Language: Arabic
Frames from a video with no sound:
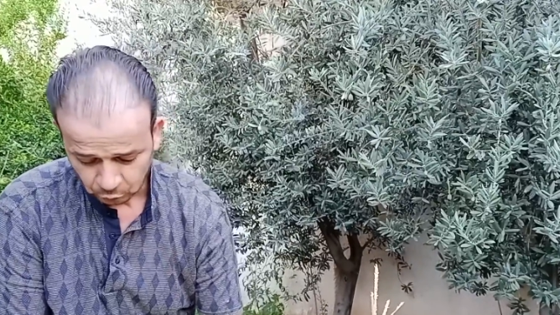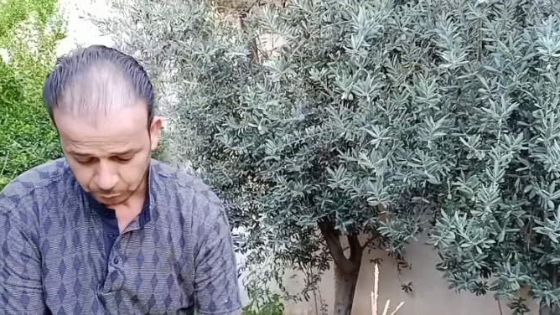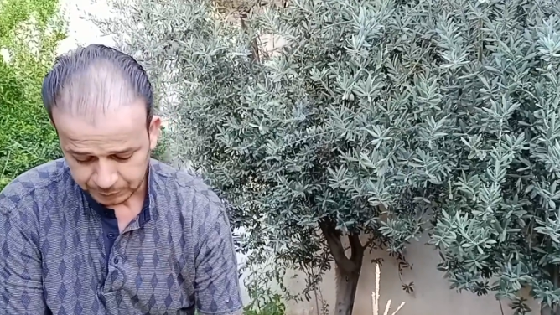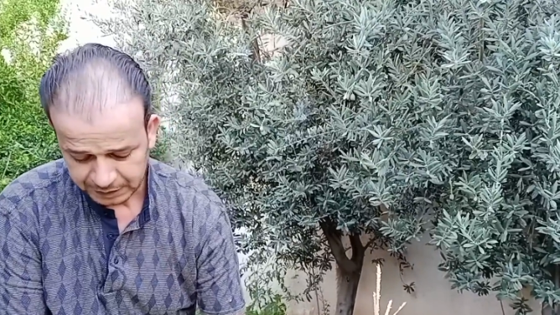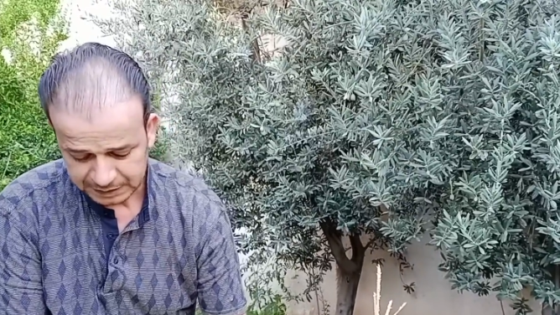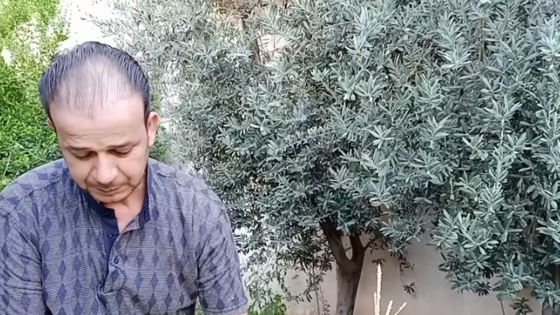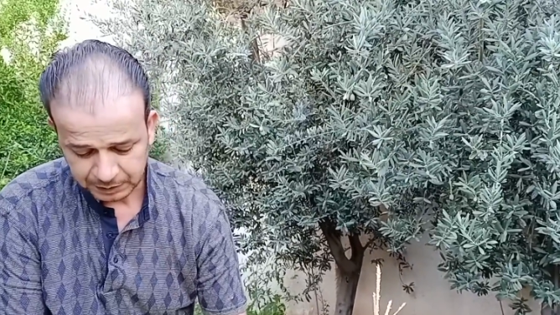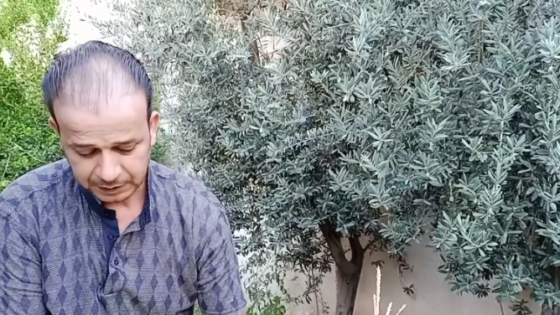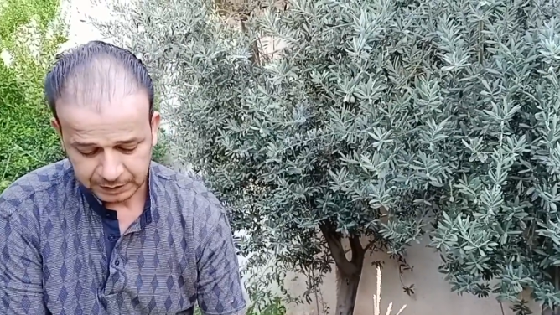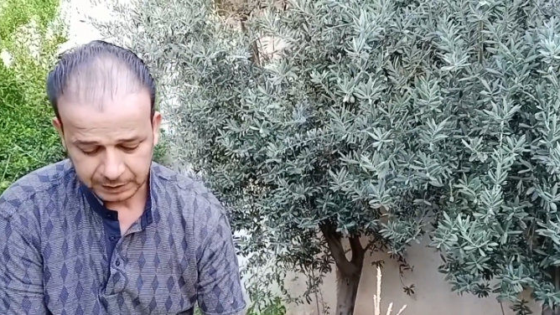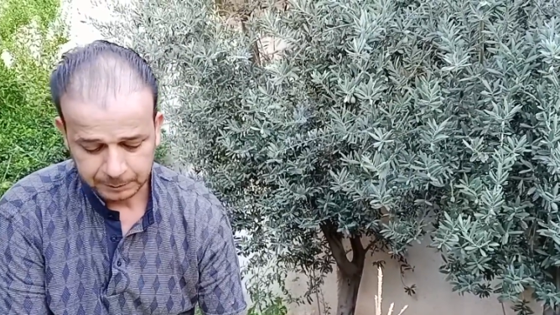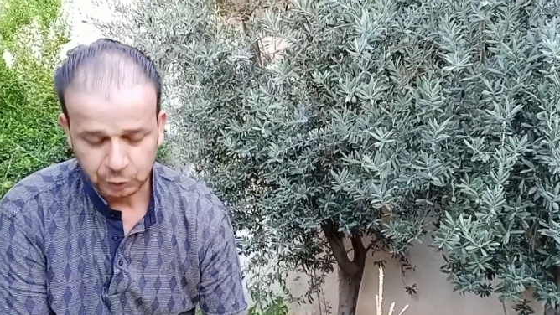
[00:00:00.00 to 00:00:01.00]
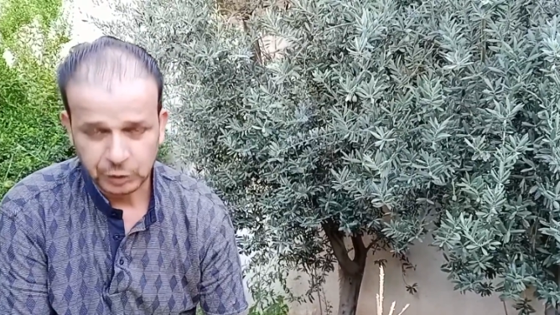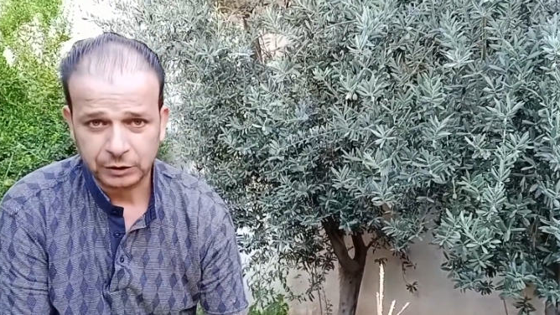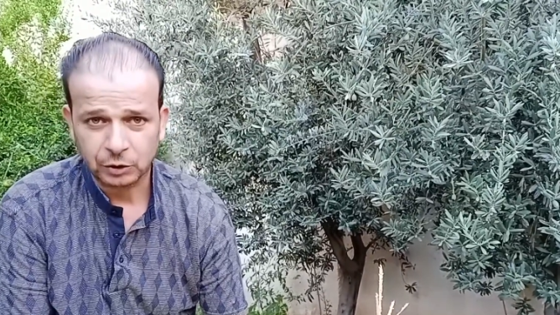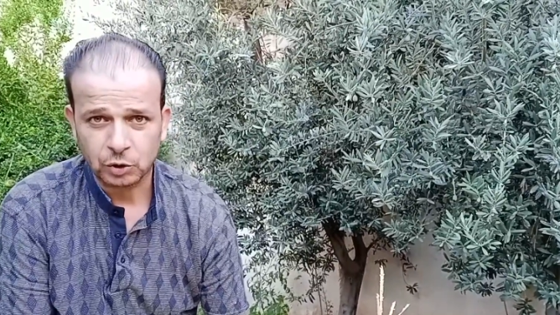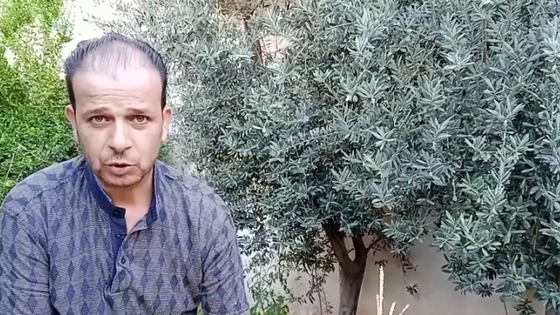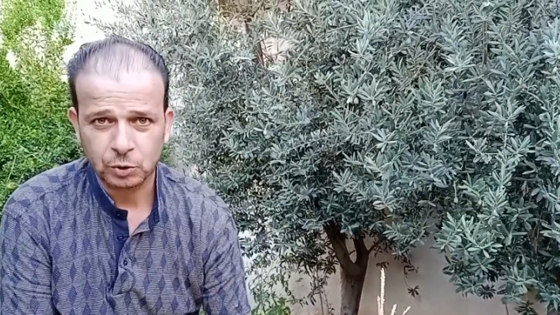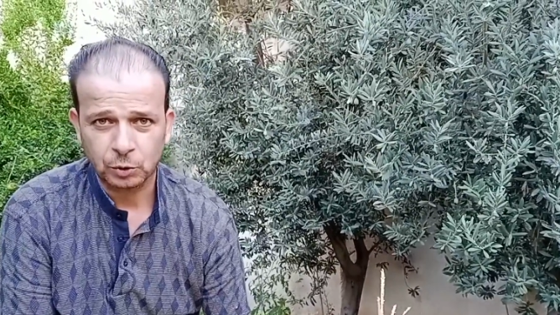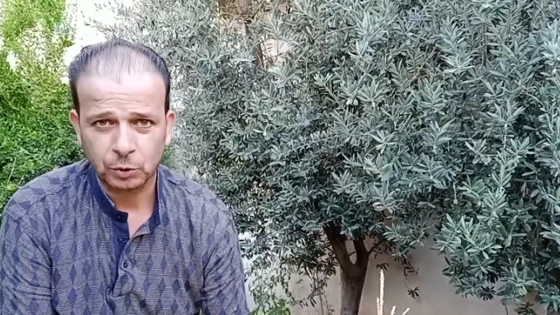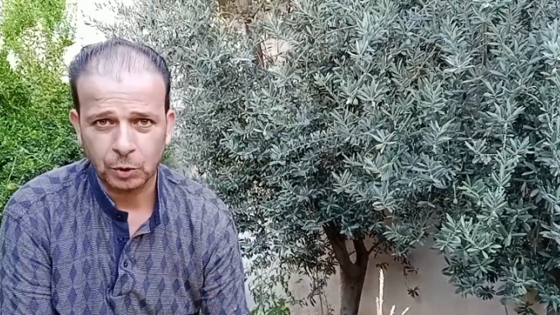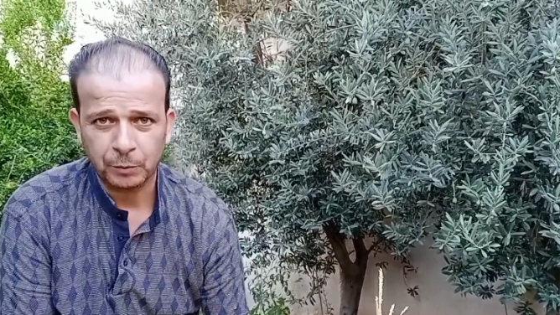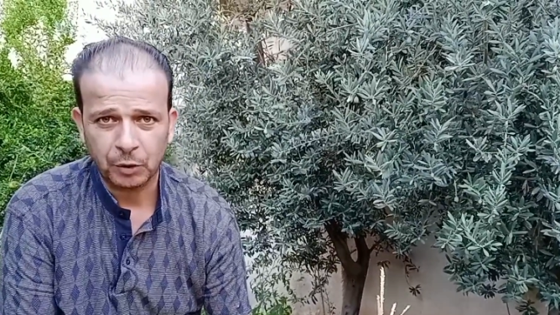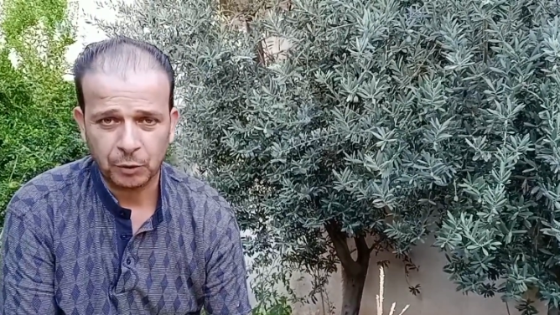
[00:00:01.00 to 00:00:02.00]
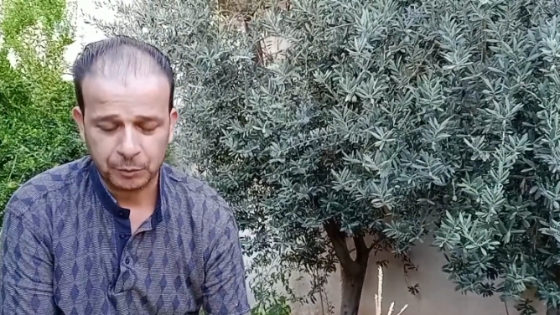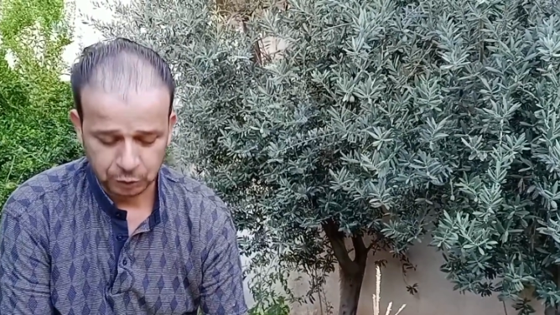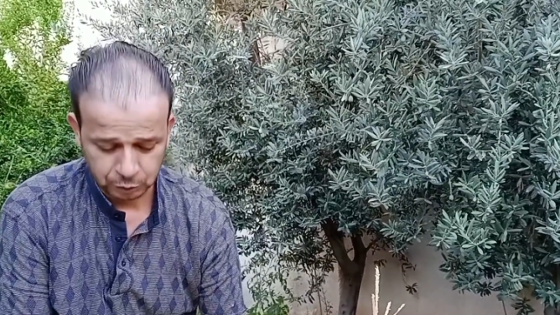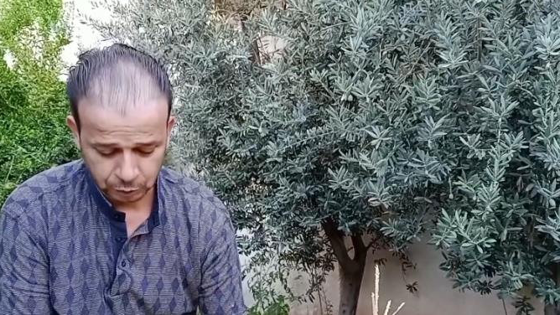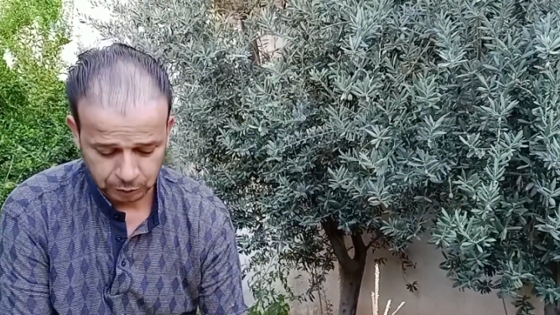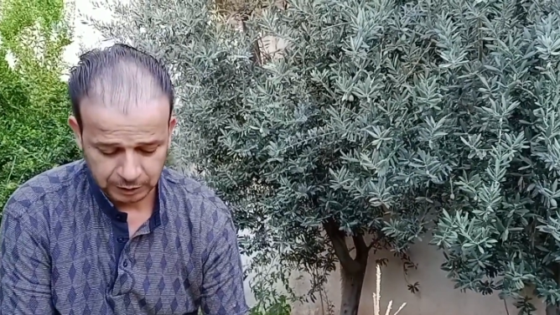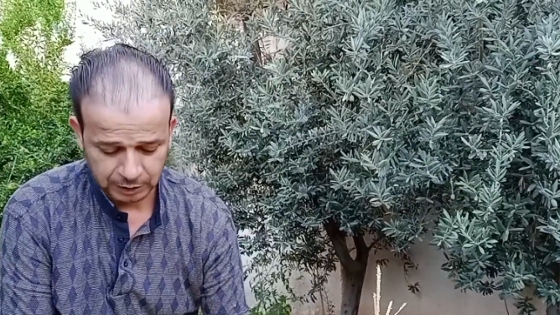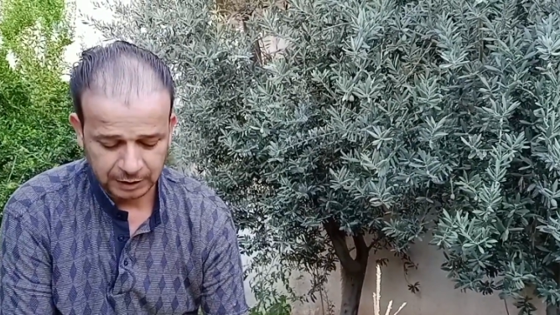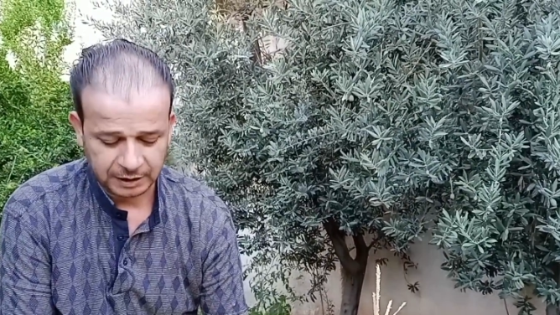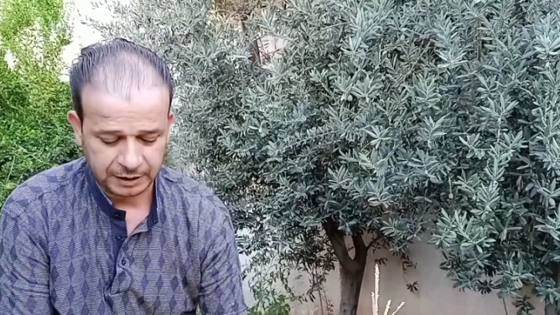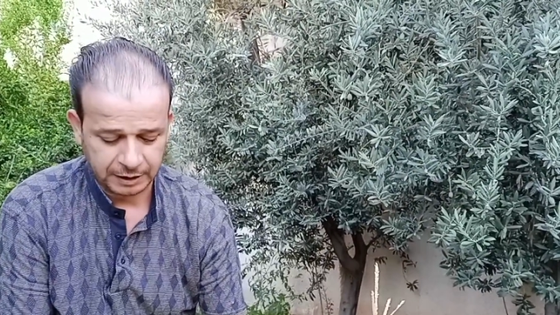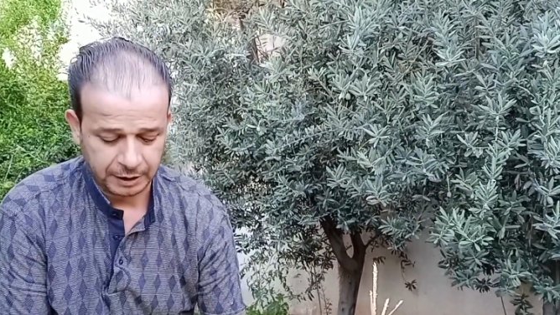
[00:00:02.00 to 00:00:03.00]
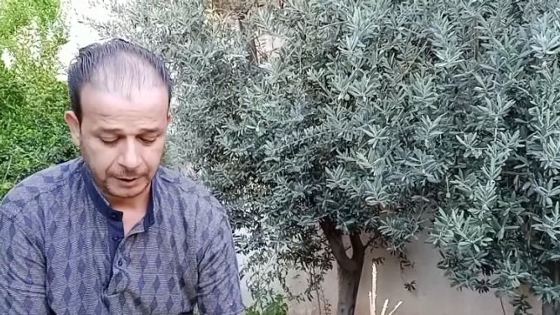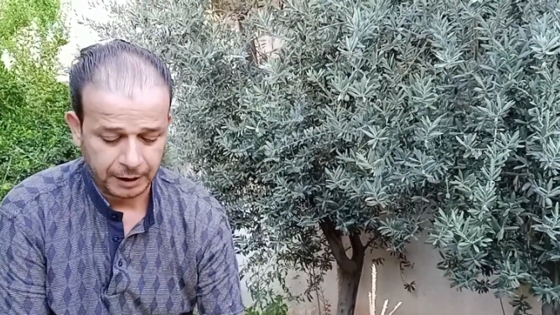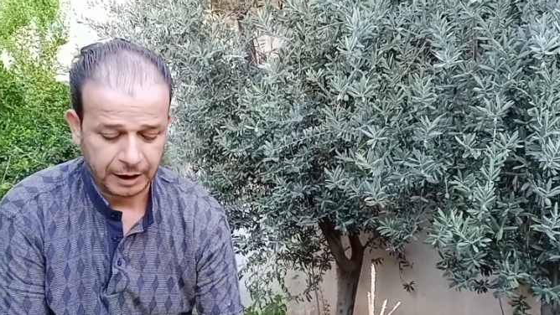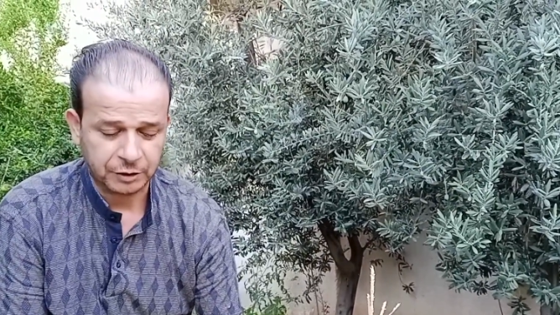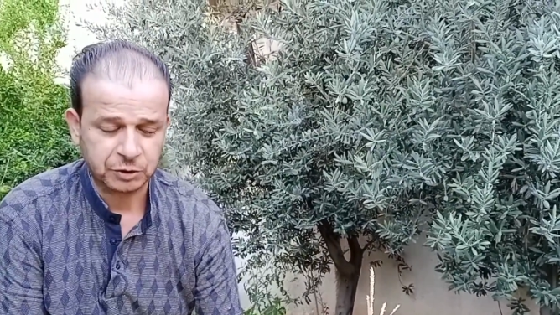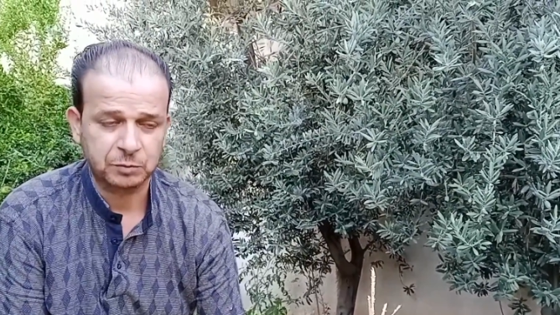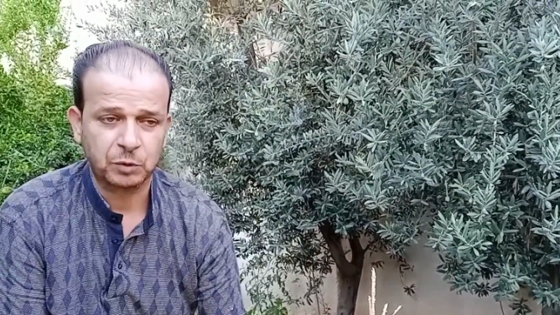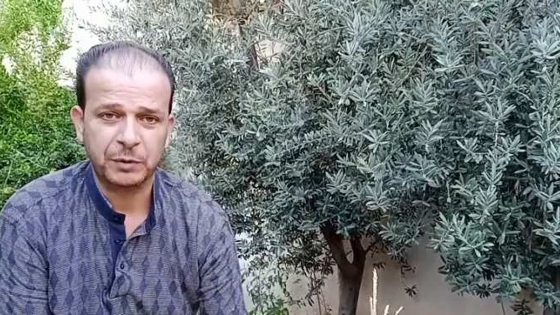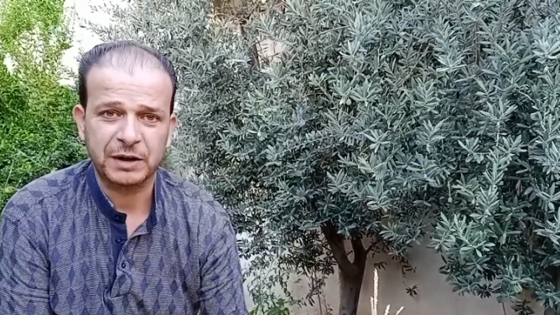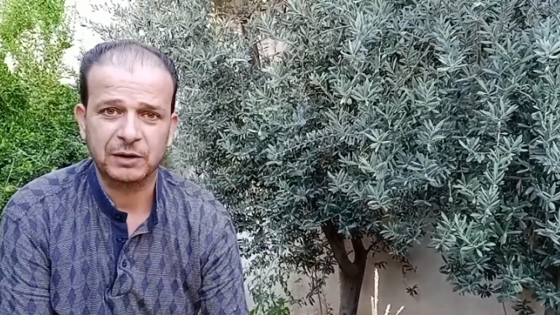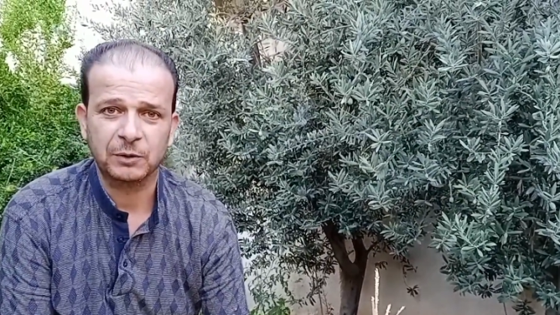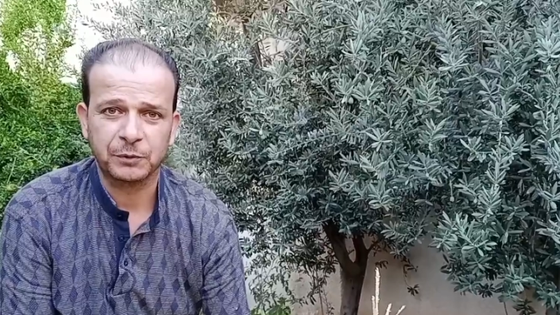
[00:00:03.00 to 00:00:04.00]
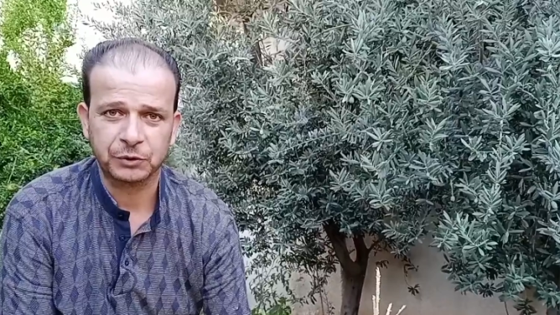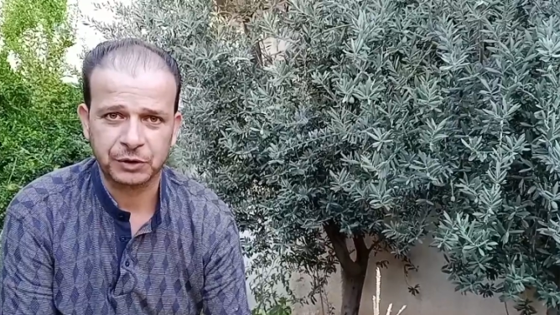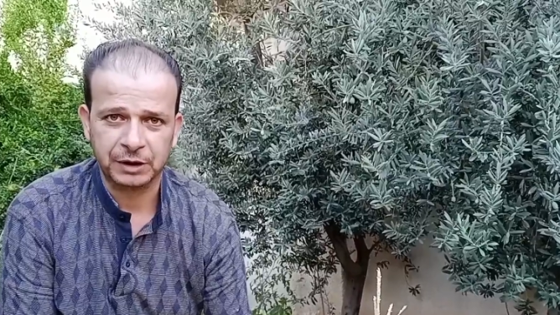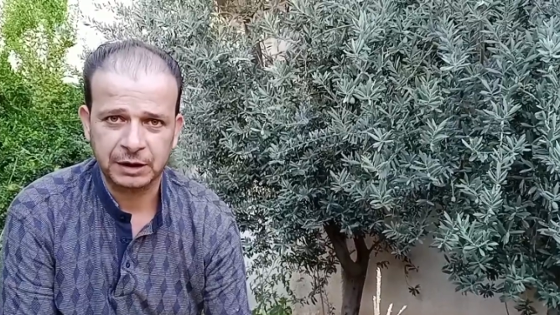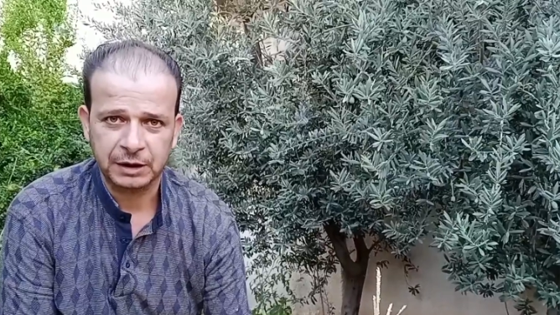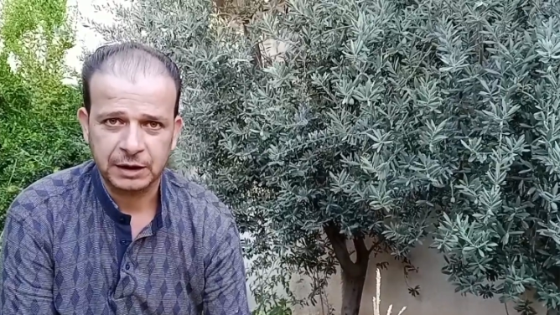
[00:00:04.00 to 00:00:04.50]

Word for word: وبالنسبه للكربونات الصوديوم بيطرد آه، شو اسمه المرض الفطري